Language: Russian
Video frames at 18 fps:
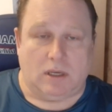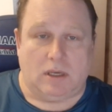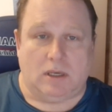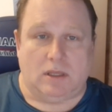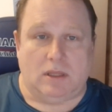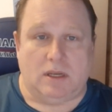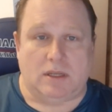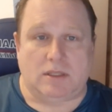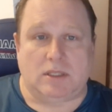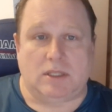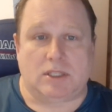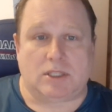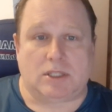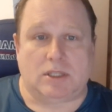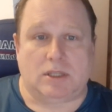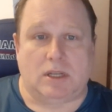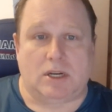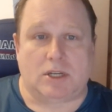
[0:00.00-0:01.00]
и
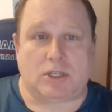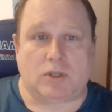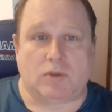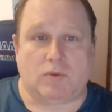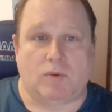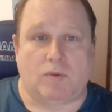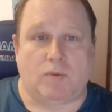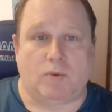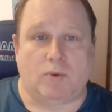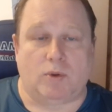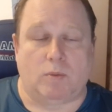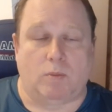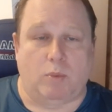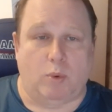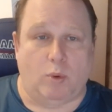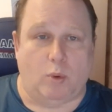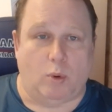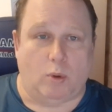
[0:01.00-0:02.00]
надежда нашего
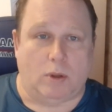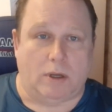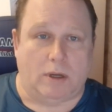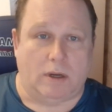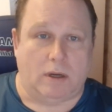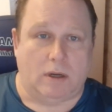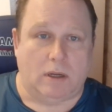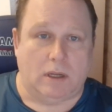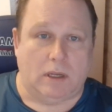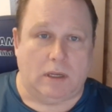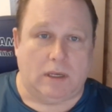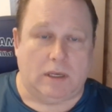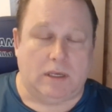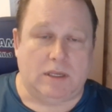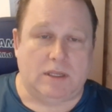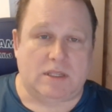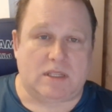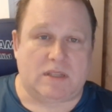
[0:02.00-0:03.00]
футбола,
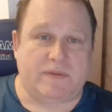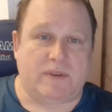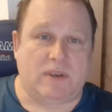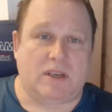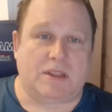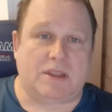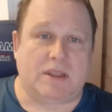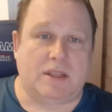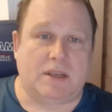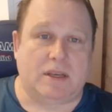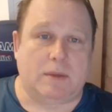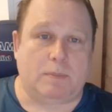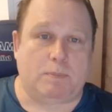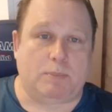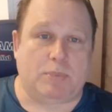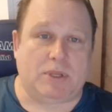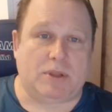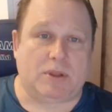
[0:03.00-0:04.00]
и светлое
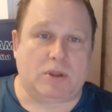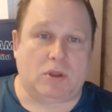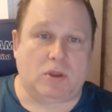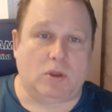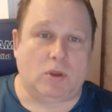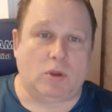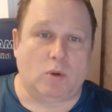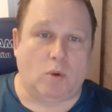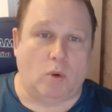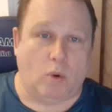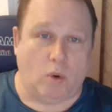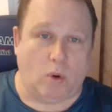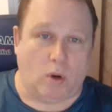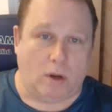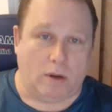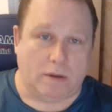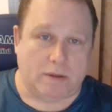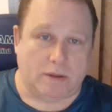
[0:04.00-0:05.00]

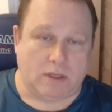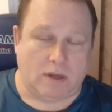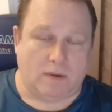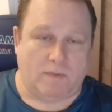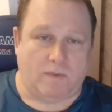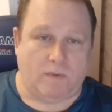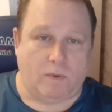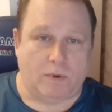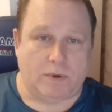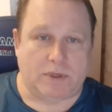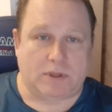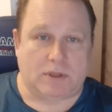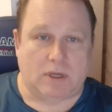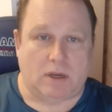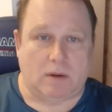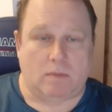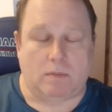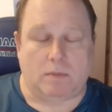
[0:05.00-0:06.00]
пятно на фоне
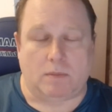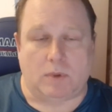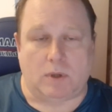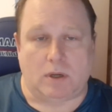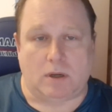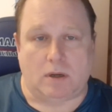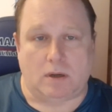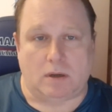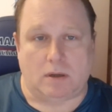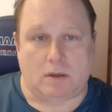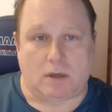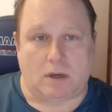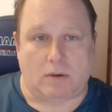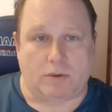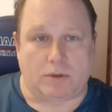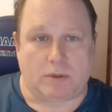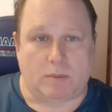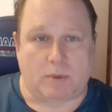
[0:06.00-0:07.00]
там а,
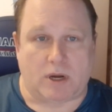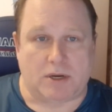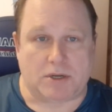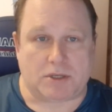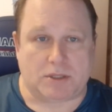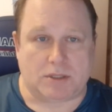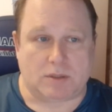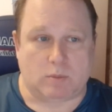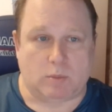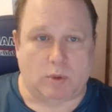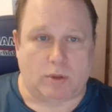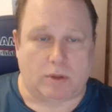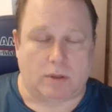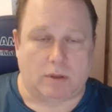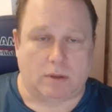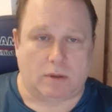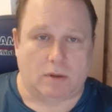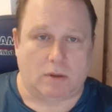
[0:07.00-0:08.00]
какой-то мрачной
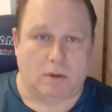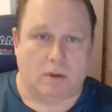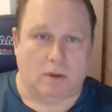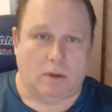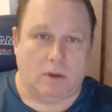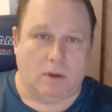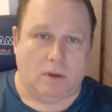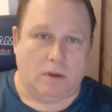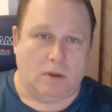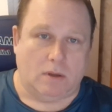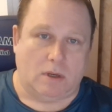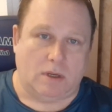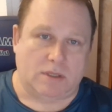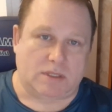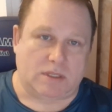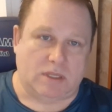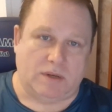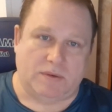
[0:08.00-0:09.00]
сборной.
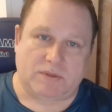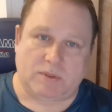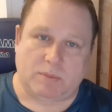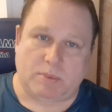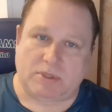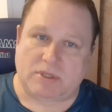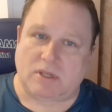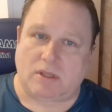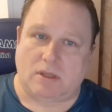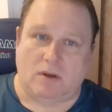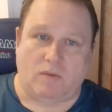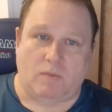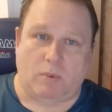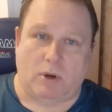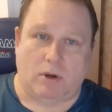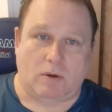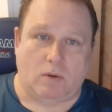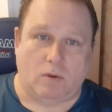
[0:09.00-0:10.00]
Оставьте пацана в
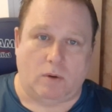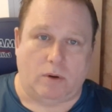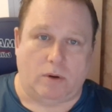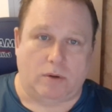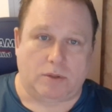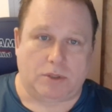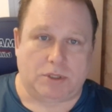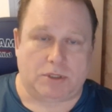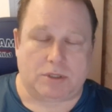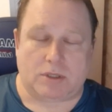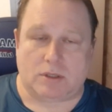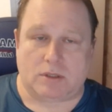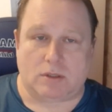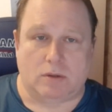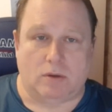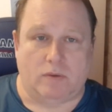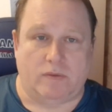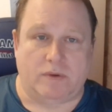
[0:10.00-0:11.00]
покое. Честное
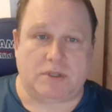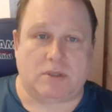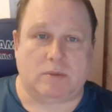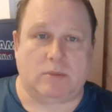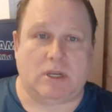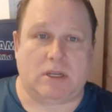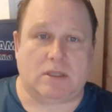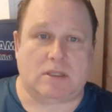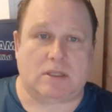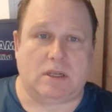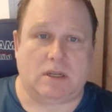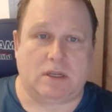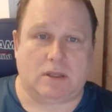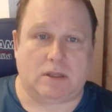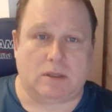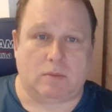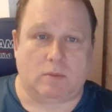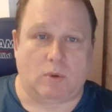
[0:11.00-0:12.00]
слово, 18
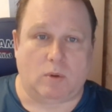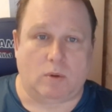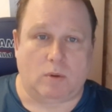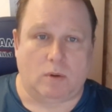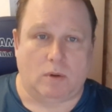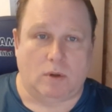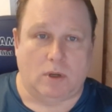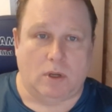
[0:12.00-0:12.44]
лет ему.